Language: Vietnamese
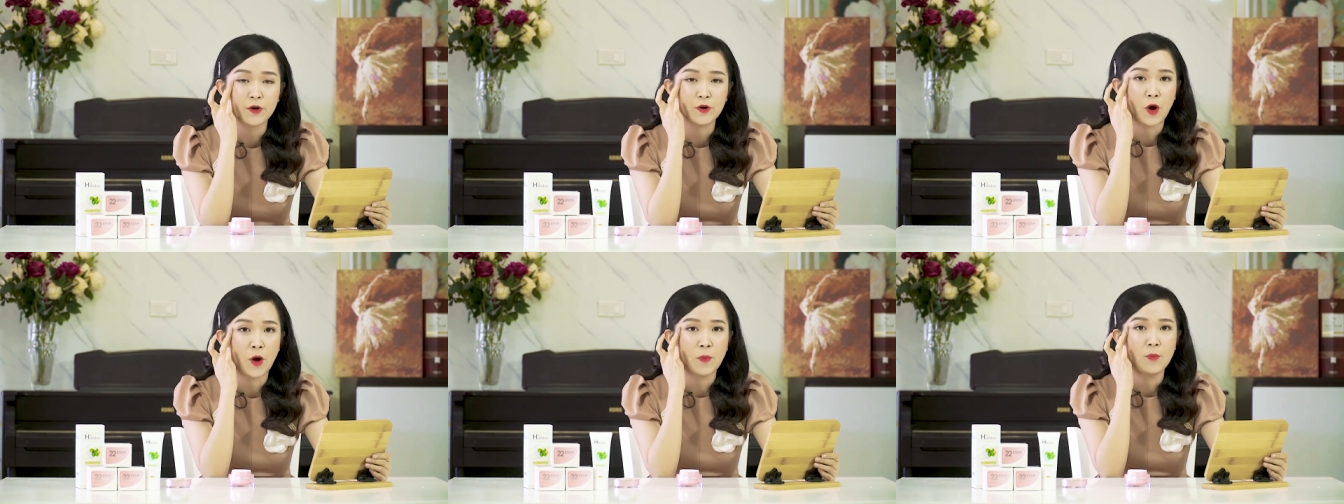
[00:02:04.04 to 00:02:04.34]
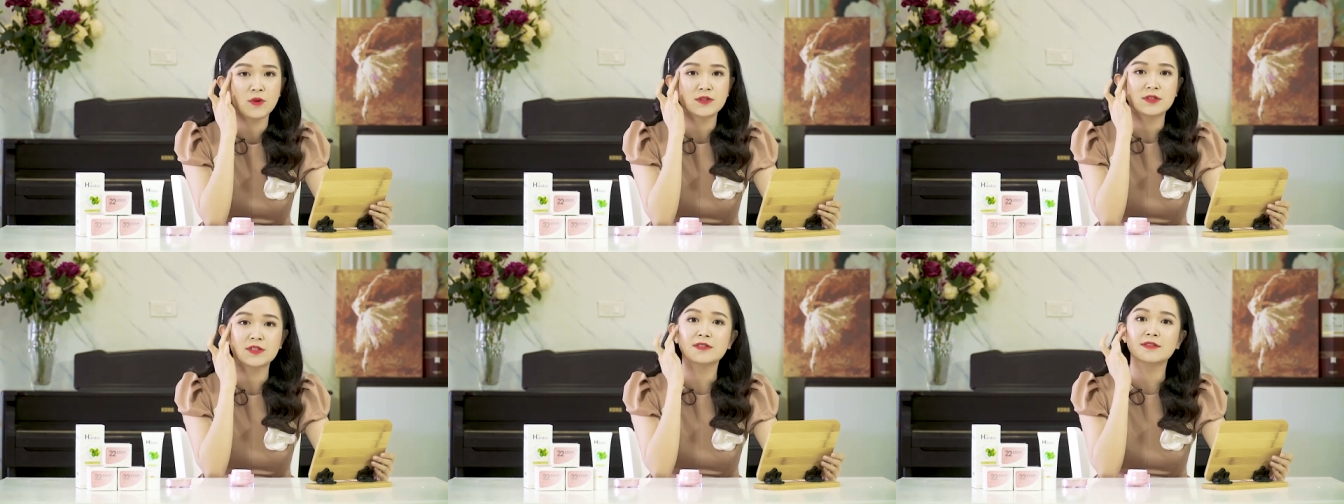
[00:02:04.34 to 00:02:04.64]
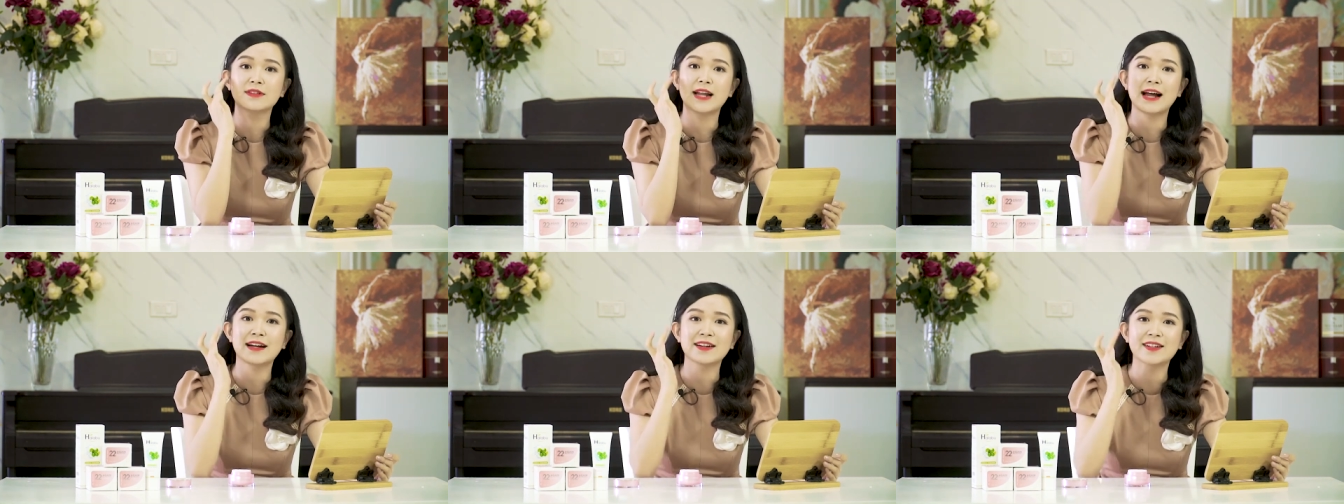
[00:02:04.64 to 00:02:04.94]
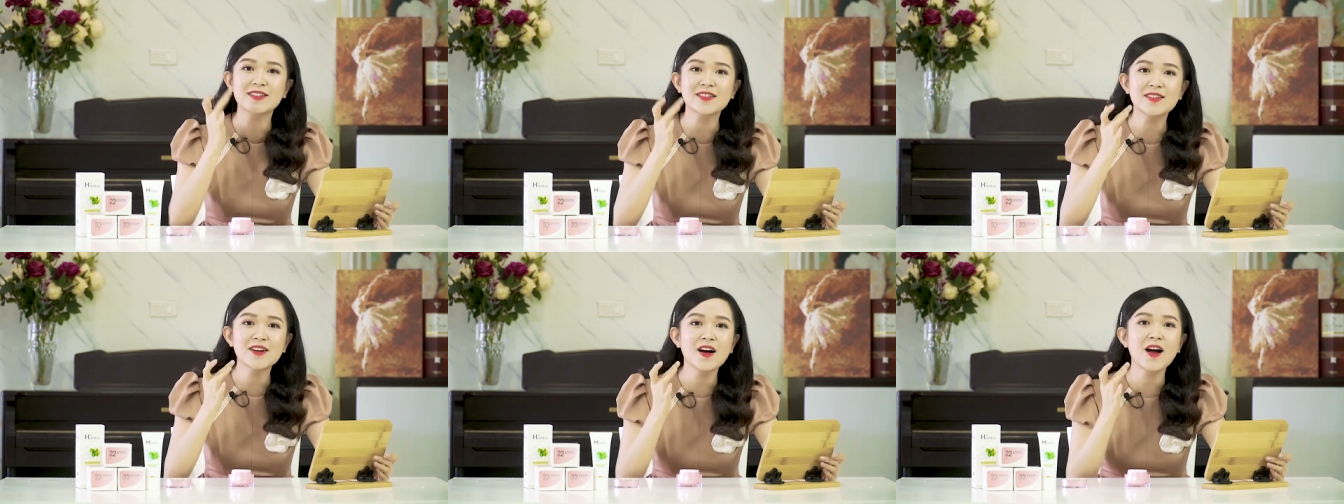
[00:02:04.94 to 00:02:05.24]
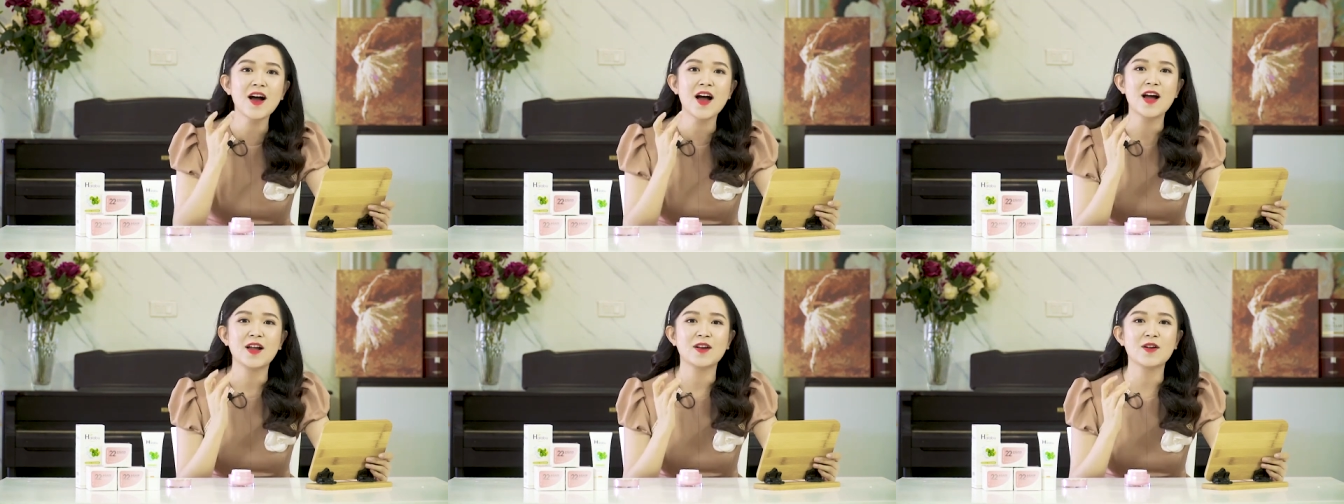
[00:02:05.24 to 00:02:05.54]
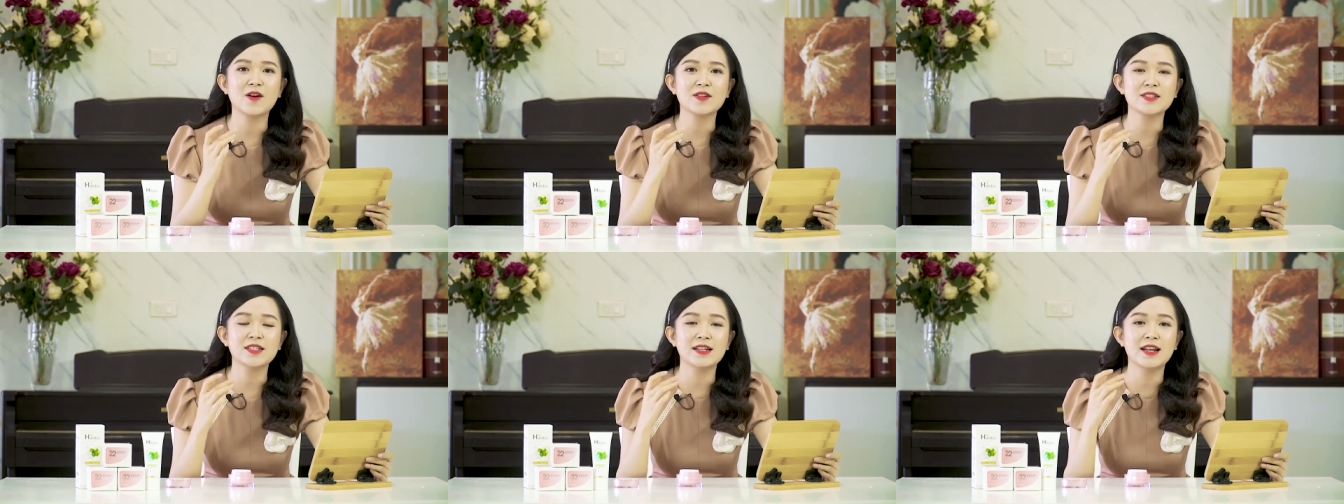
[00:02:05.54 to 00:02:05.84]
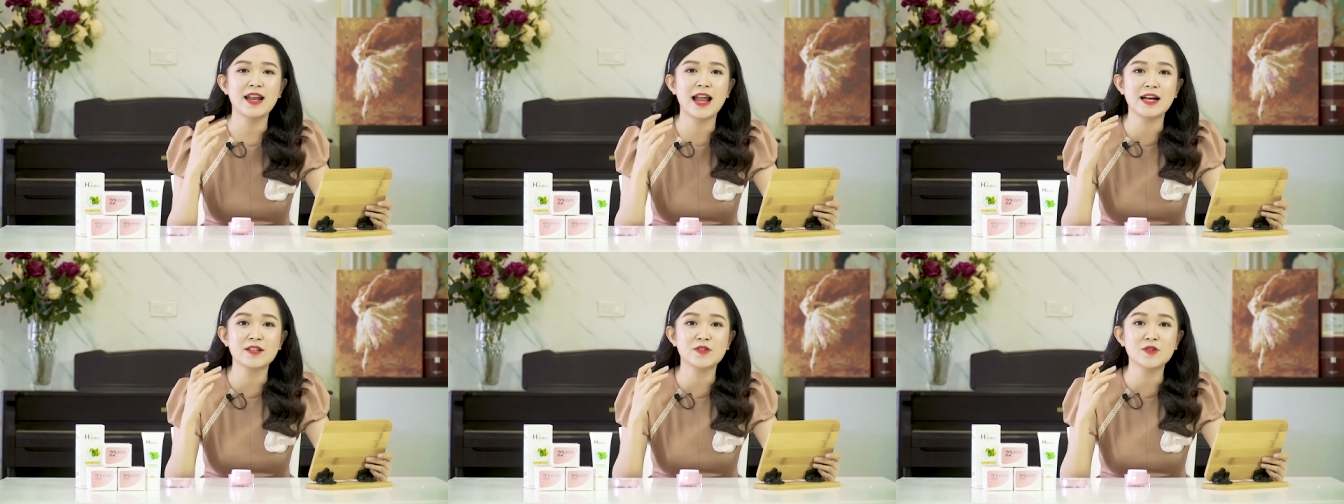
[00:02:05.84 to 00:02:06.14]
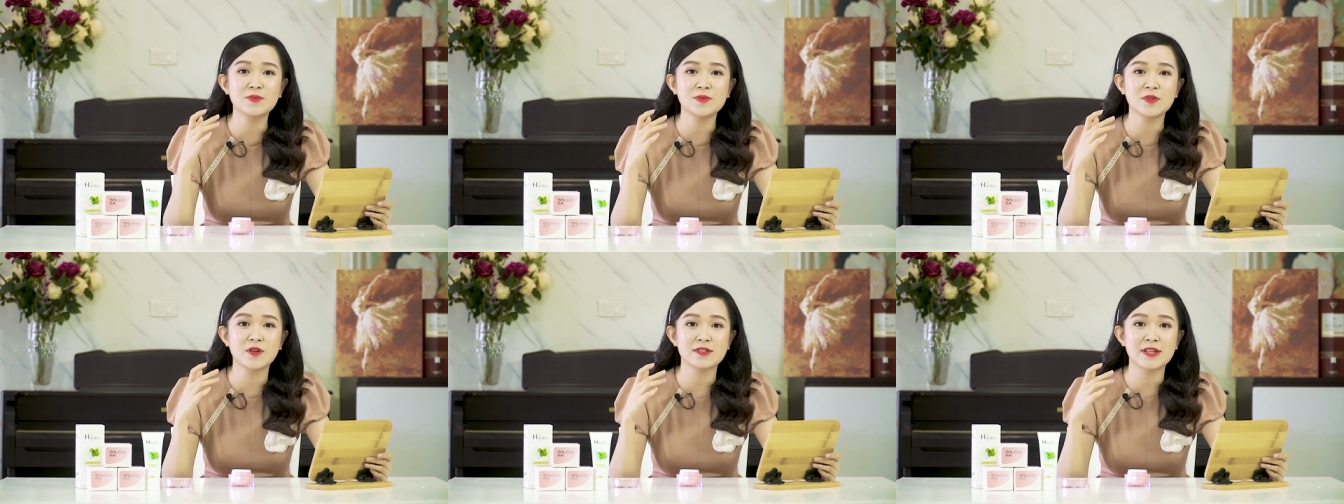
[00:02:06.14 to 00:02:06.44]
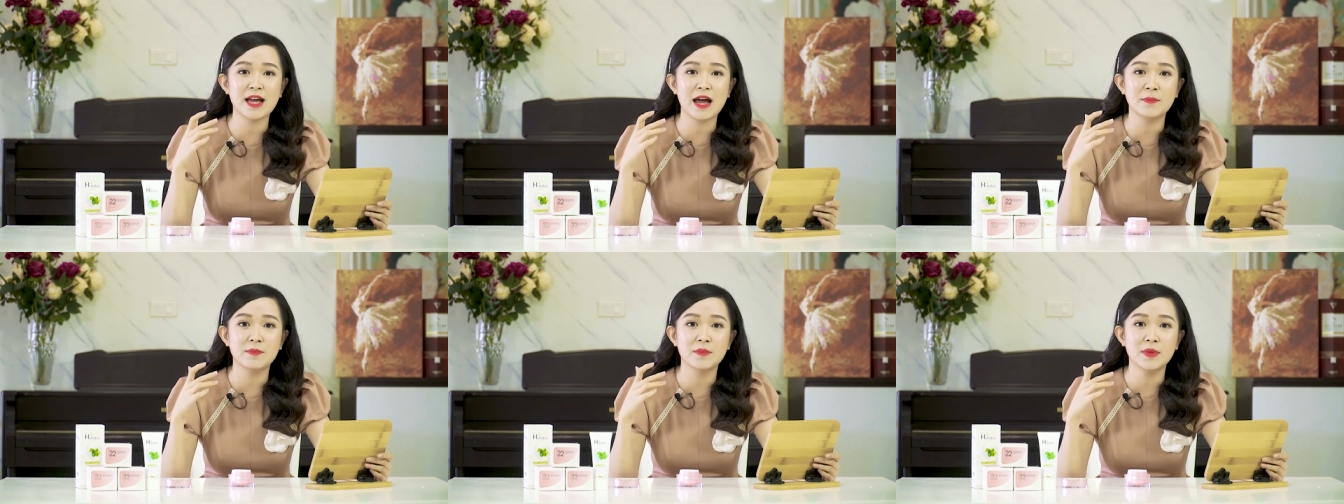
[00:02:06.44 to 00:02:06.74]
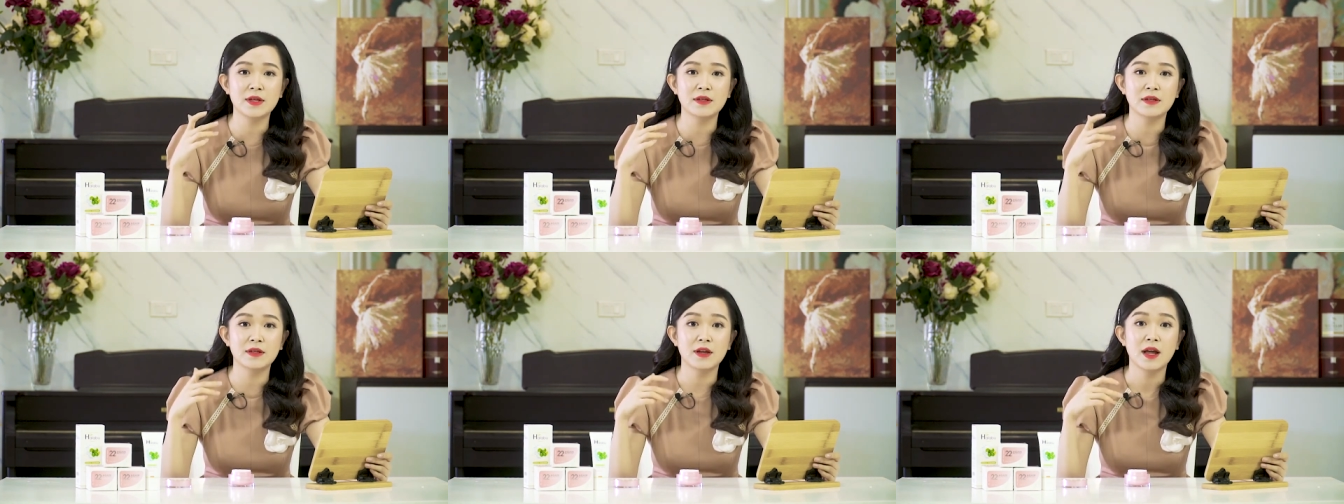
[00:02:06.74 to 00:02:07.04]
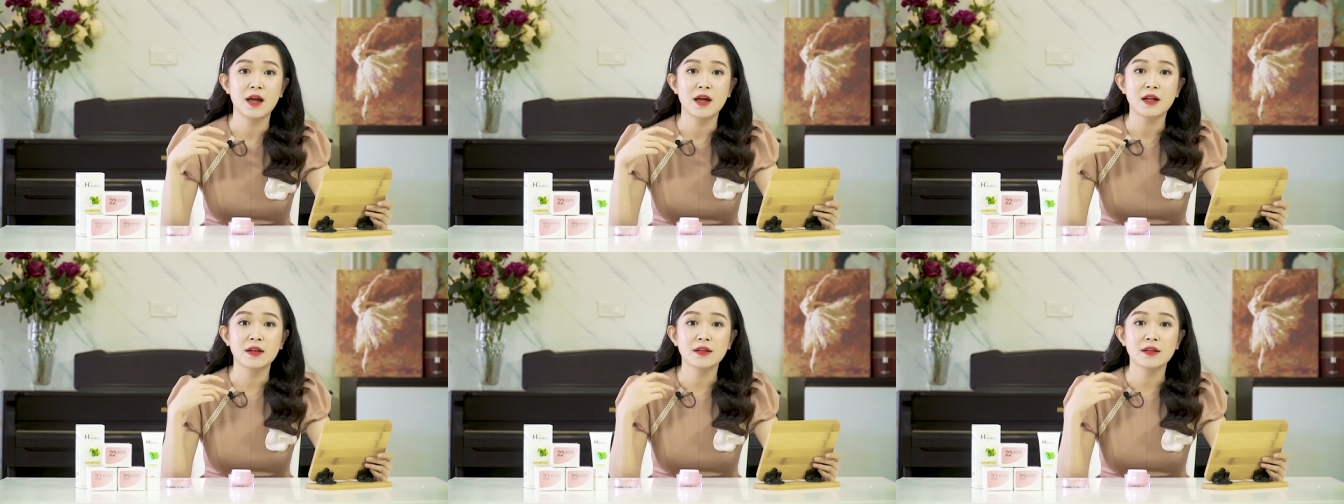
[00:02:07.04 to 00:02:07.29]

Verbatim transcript: còn có một chức năng nữa. Đó chính là giúp cho da mình